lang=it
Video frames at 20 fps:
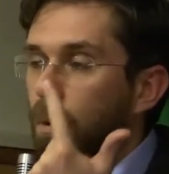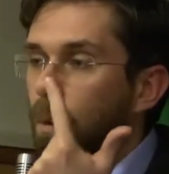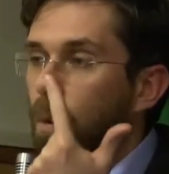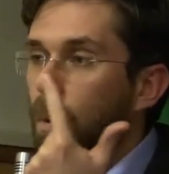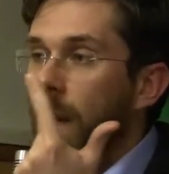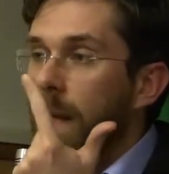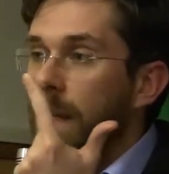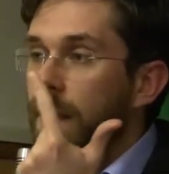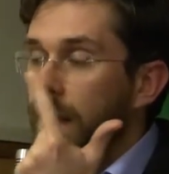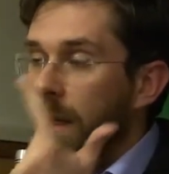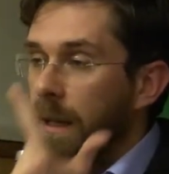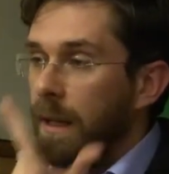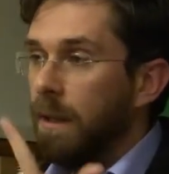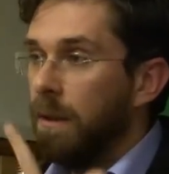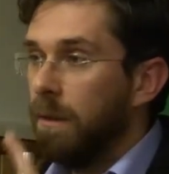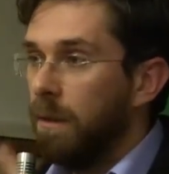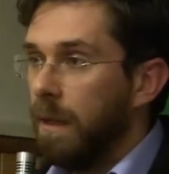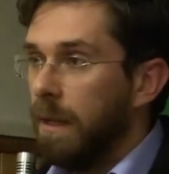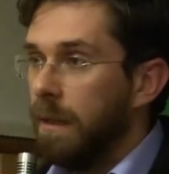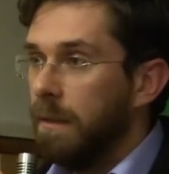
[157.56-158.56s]
quali
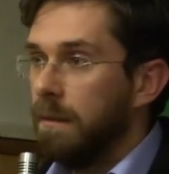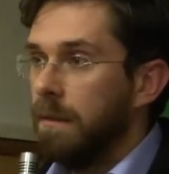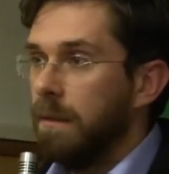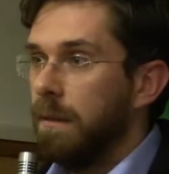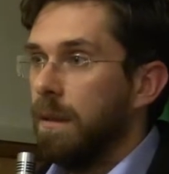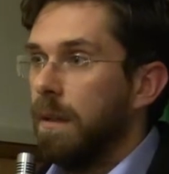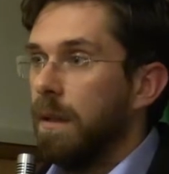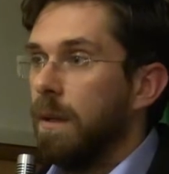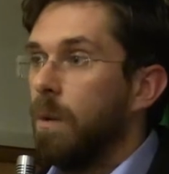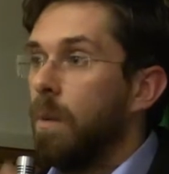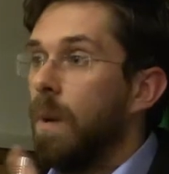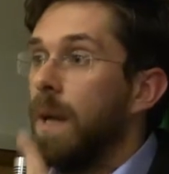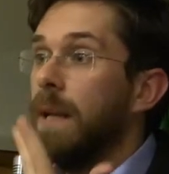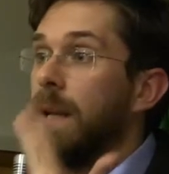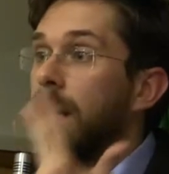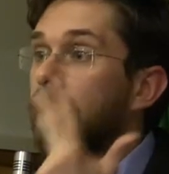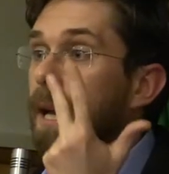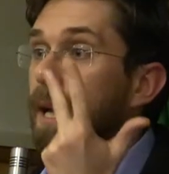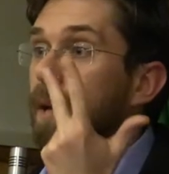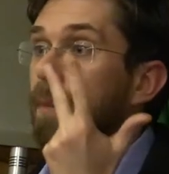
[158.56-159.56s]
regole,
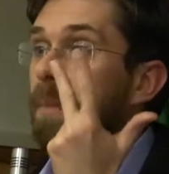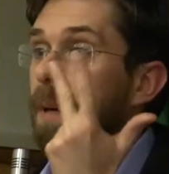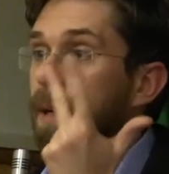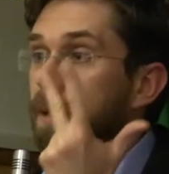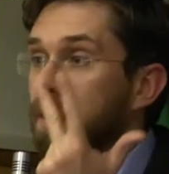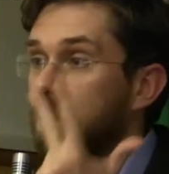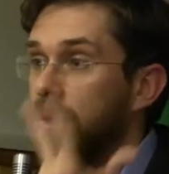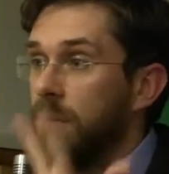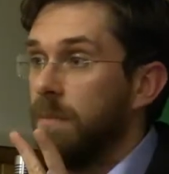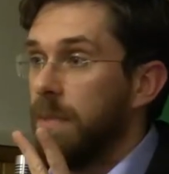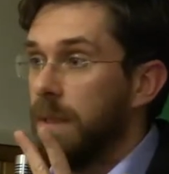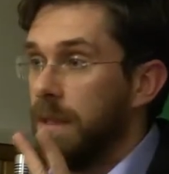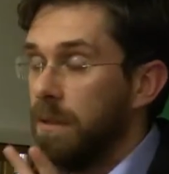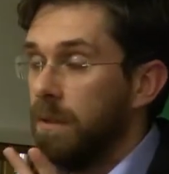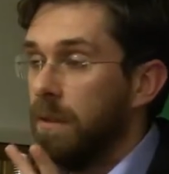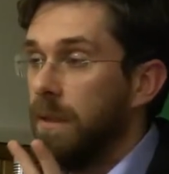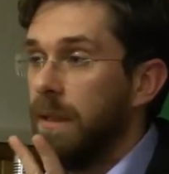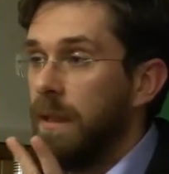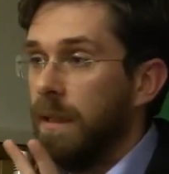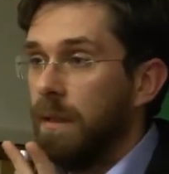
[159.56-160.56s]
quale reale
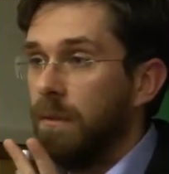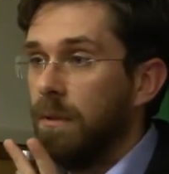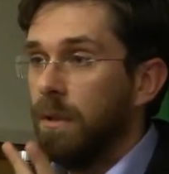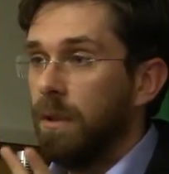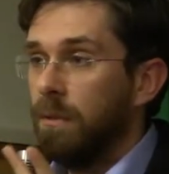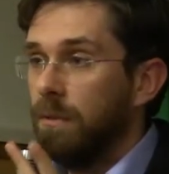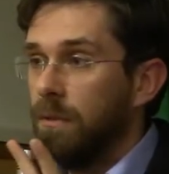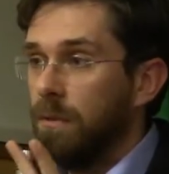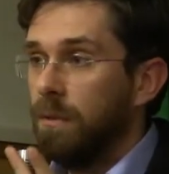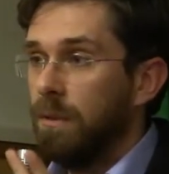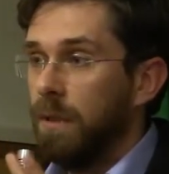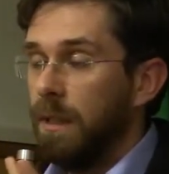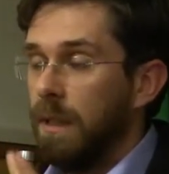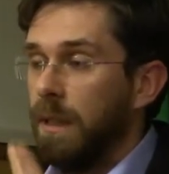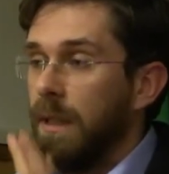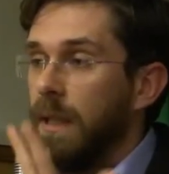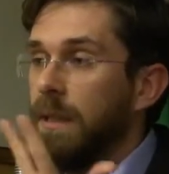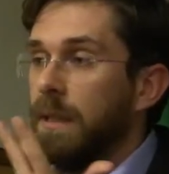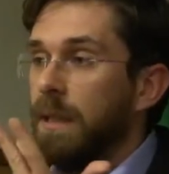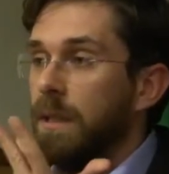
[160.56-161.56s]
partecipazione dei
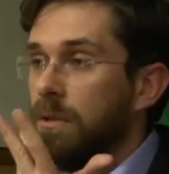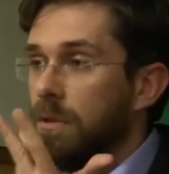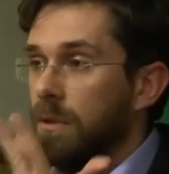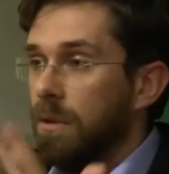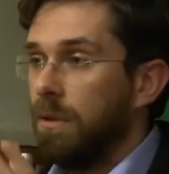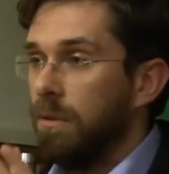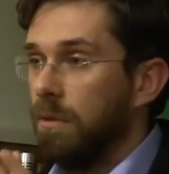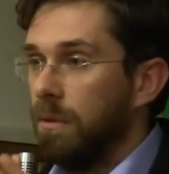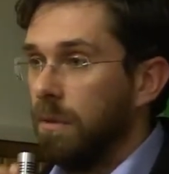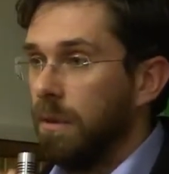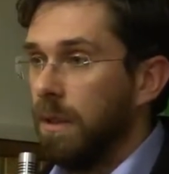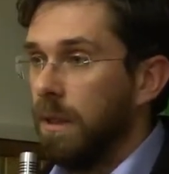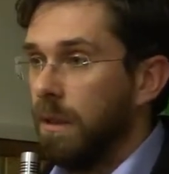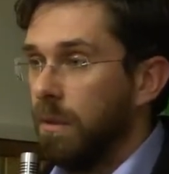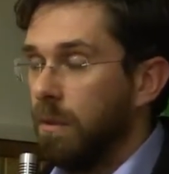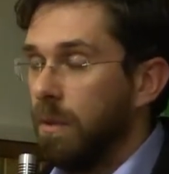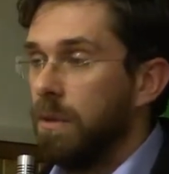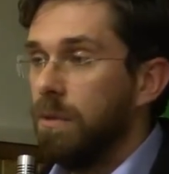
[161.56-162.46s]
lavoratori e dei genitori,